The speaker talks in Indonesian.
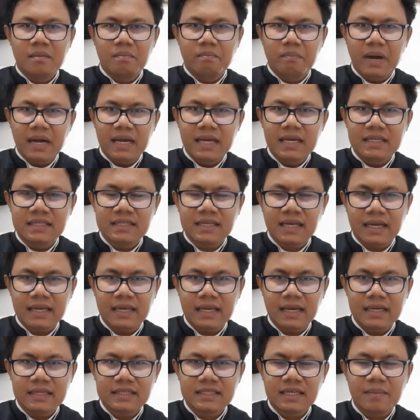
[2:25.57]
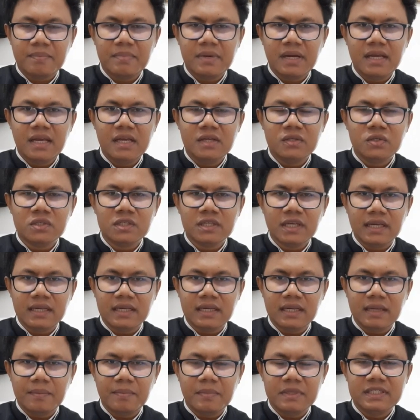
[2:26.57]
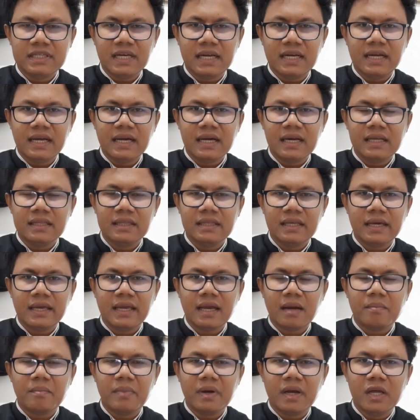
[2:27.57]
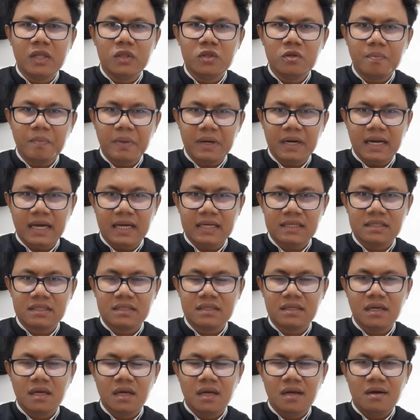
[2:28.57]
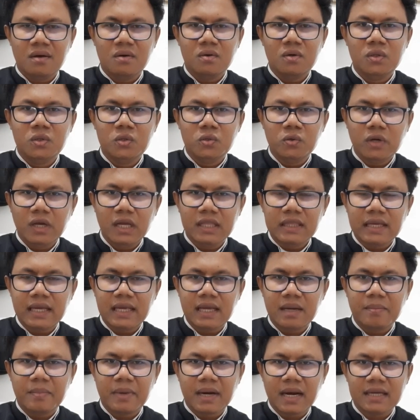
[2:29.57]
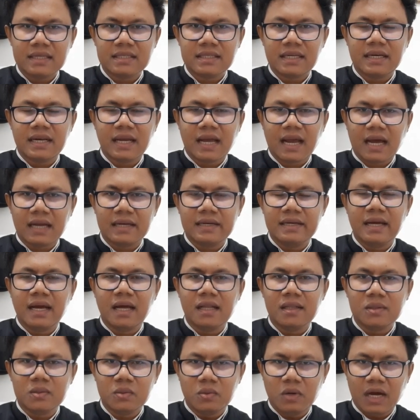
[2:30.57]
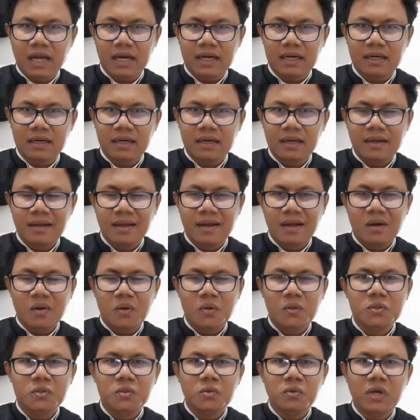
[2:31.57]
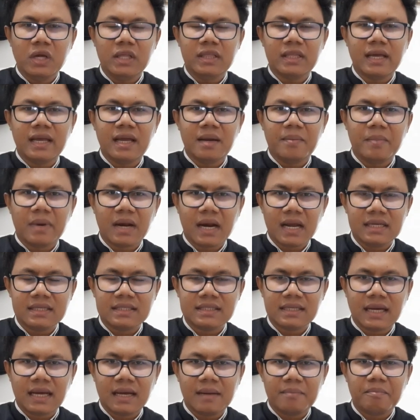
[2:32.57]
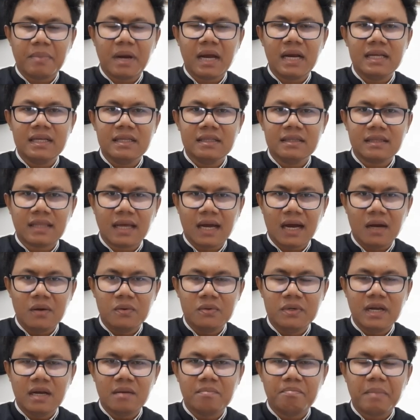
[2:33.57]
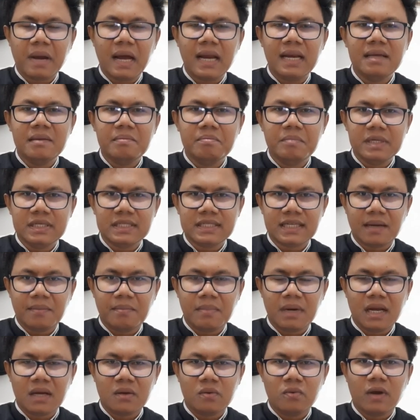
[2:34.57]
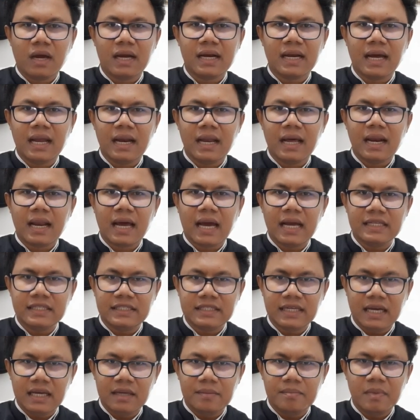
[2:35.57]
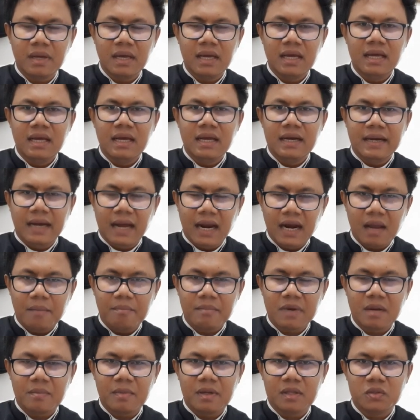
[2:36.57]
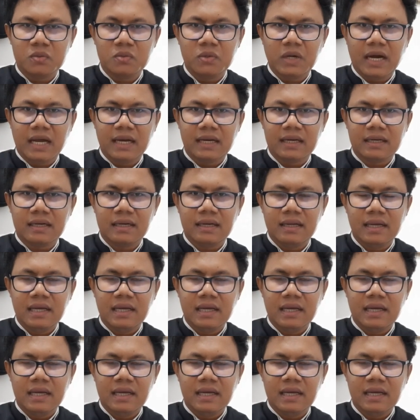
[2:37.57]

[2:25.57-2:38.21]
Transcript: Bagi saya, sabda Yesus ini menjadi kritik yang begitu pedas untuk kita yang merasa dekat dengan Tuhan, untuk kita yang merasa paling tahu dan paling bisa melakukan hal-hal ajaib dalam nama Tuhan,